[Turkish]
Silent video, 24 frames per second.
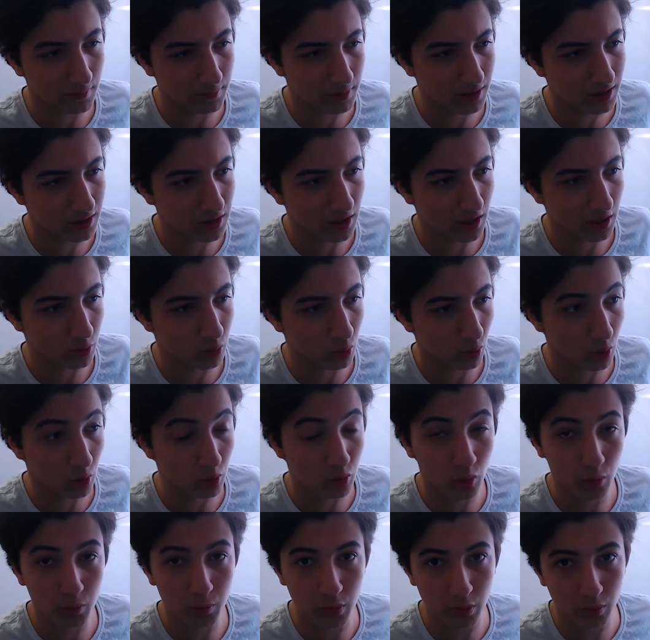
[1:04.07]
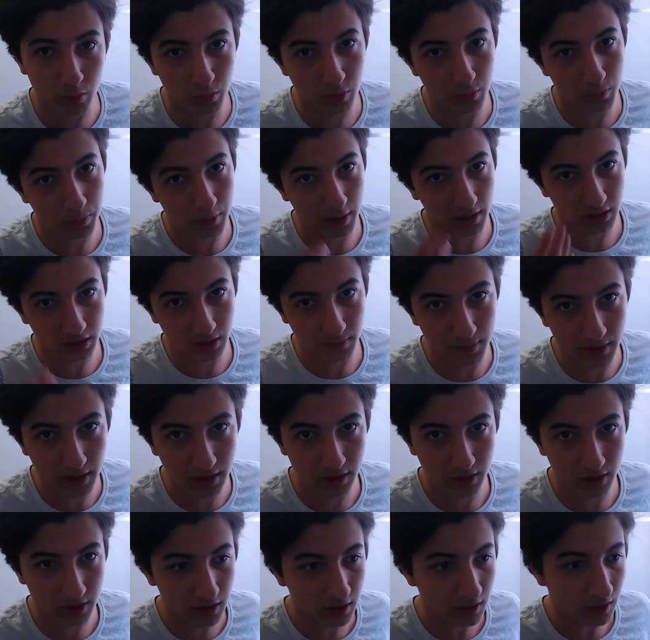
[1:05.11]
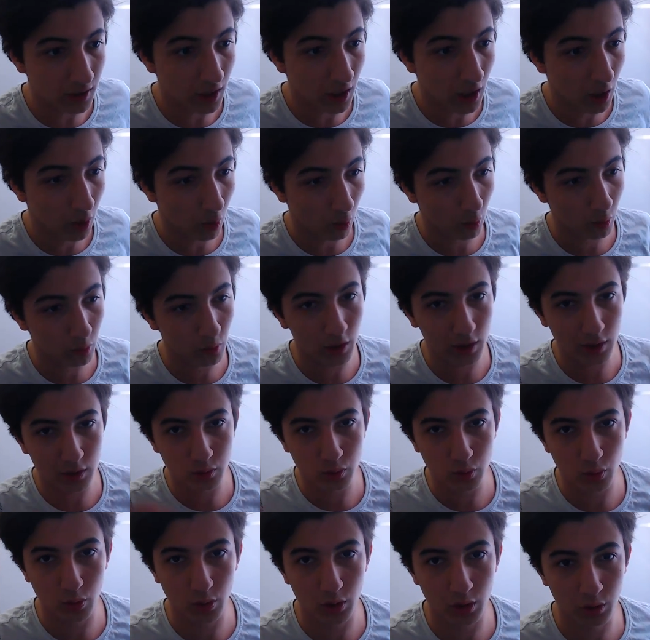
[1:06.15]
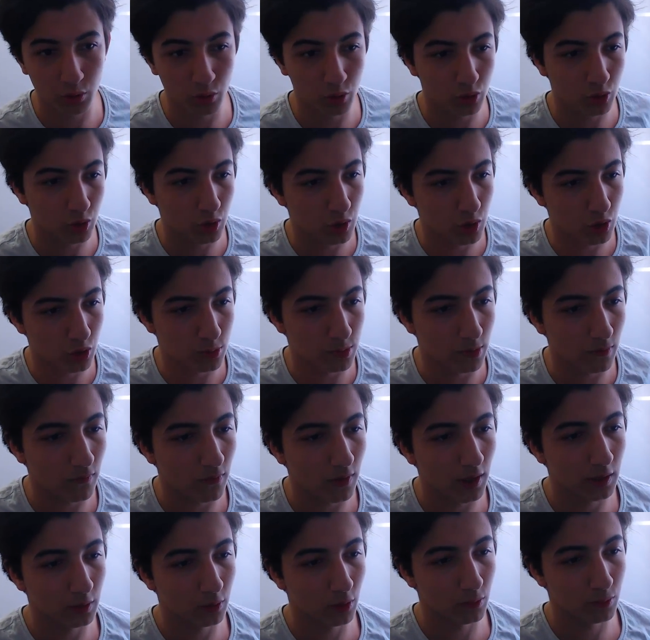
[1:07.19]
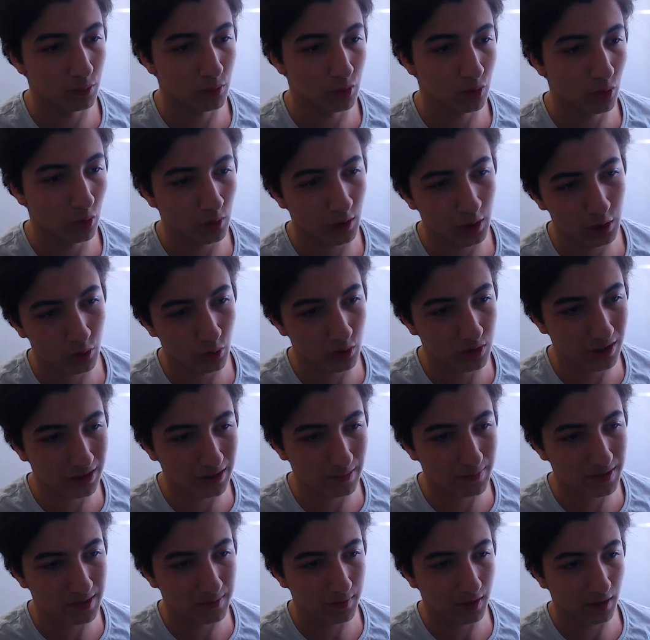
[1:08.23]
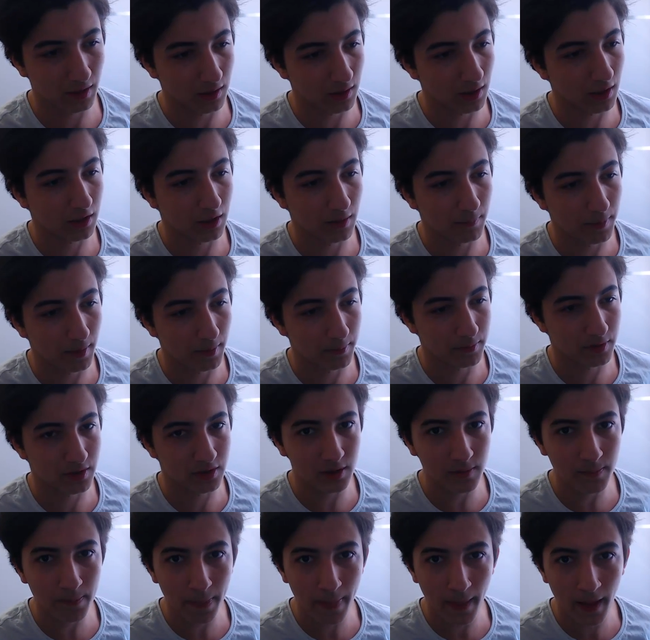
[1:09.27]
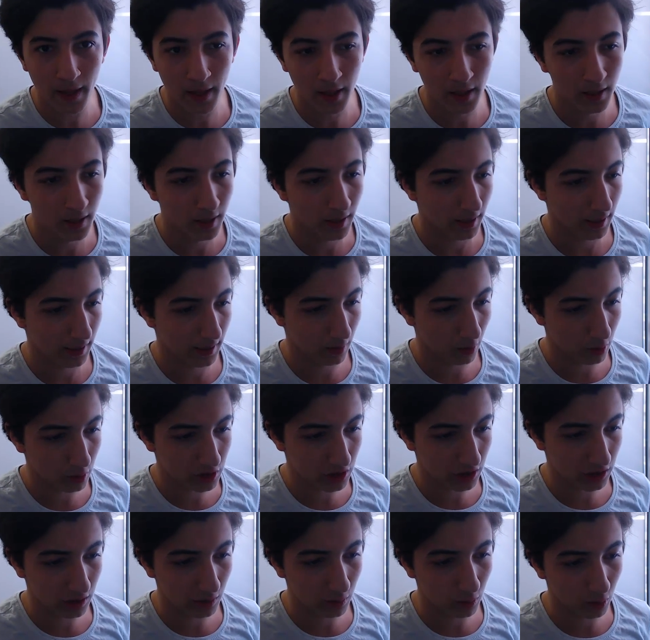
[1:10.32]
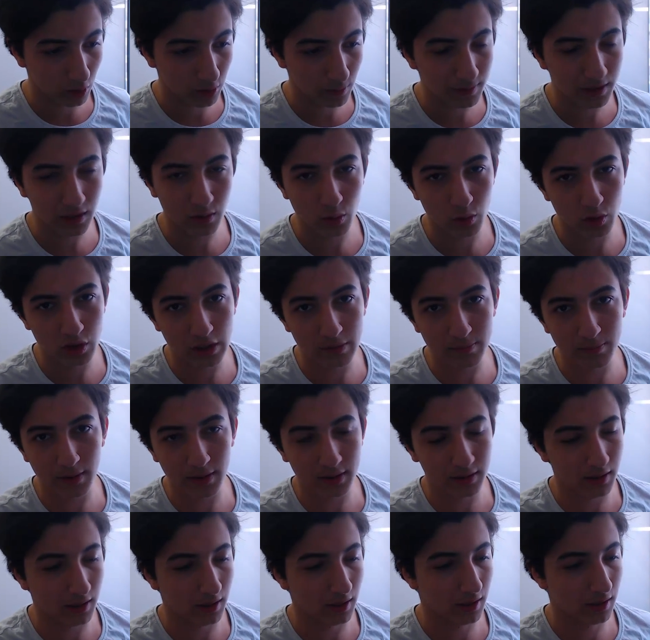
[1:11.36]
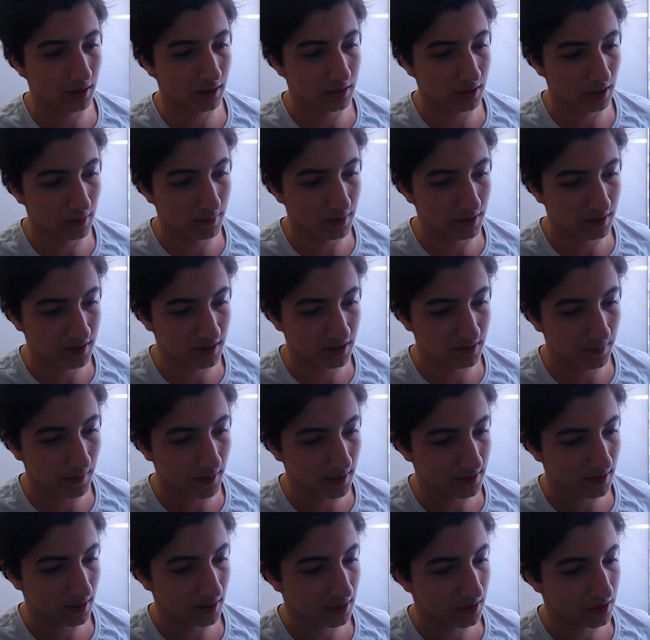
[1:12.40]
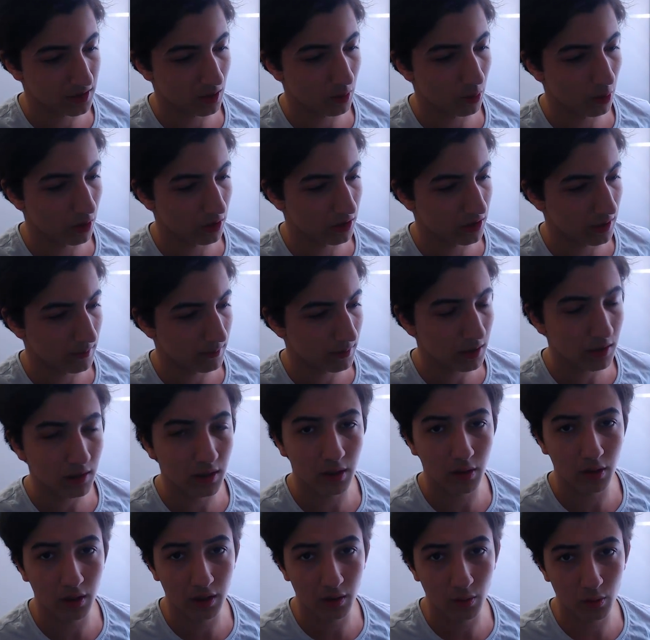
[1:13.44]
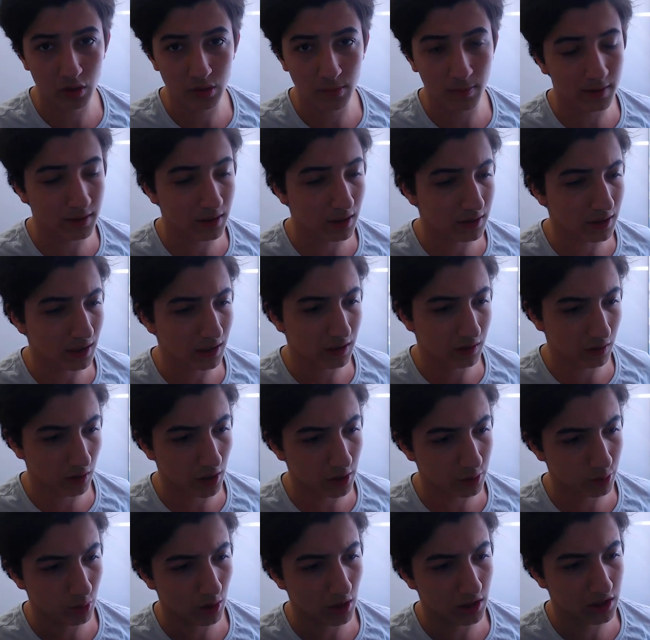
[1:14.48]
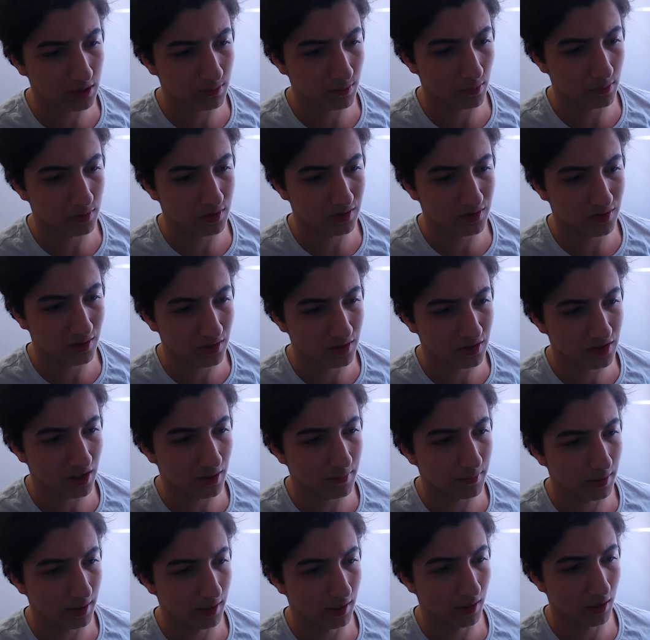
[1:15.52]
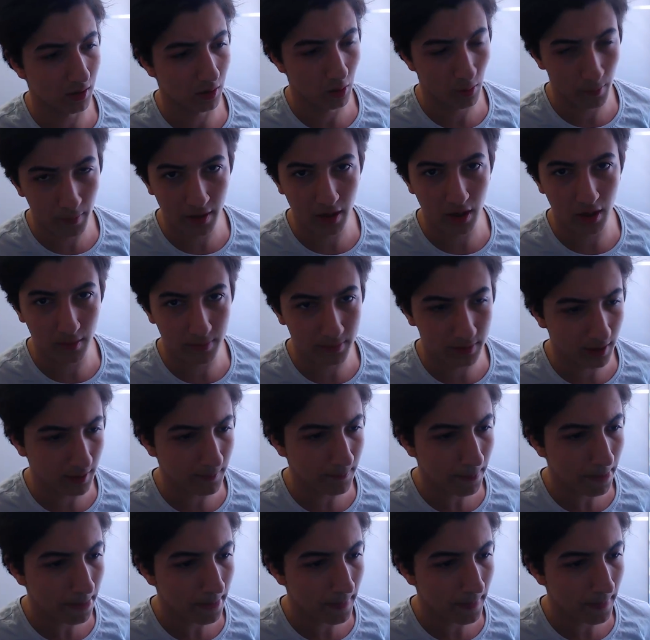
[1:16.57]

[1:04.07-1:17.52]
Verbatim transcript: 1-2 ay sonra çok büyük bir patlamaya girdi. Ondan sonra 100-200 bin falan olmuştu. Ondan sonra zaten bizim kanallar kapanmıştı. E, o şekilde oldu. Bir de Rosetman e, diyebilirsiniz. Bazı arkadaşlar öyle diyebilir. E, o zamanlar daha Clash Royale çıkmamıştı. Sanırsam e, Ömer abi de